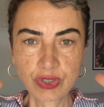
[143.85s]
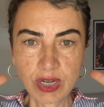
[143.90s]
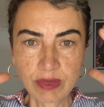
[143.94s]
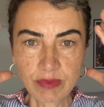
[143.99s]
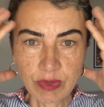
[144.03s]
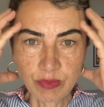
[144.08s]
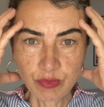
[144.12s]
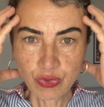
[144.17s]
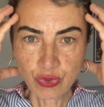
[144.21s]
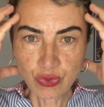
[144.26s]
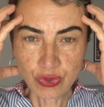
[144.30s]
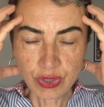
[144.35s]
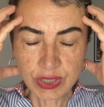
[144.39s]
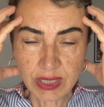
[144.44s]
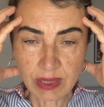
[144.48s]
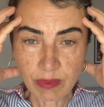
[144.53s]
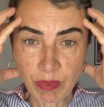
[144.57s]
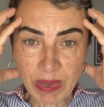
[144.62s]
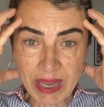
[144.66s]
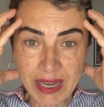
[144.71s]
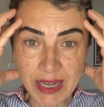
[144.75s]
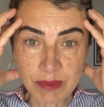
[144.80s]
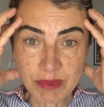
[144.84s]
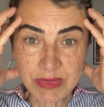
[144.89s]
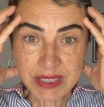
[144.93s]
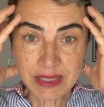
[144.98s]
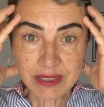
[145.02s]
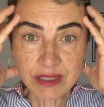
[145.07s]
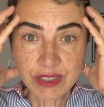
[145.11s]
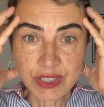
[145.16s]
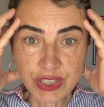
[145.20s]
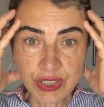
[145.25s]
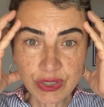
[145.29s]
ama burada
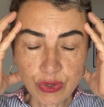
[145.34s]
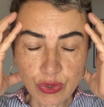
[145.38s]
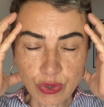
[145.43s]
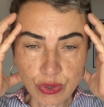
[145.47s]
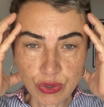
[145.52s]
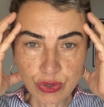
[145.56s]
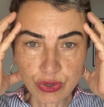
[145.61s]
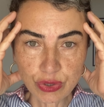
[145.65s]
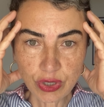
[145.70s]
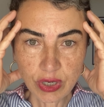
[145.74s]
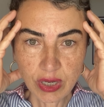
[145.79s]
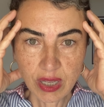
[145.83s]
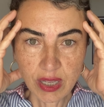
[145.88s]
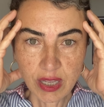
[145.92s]
beynimizin içinde olur.